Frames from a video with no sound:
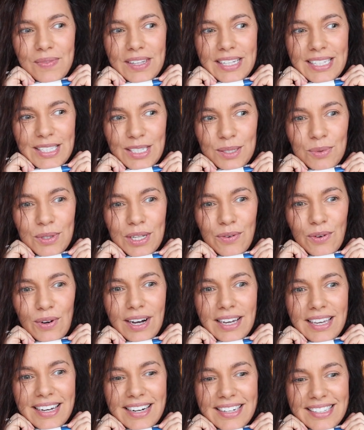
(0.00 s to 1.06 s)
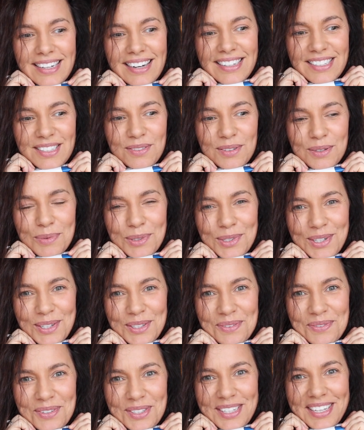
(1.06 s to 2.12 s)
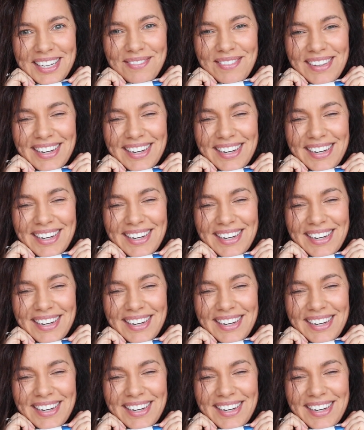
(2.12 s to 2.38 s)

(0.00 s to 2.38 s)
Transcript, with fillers: на тему того, как я рассказываю мужу о том, что я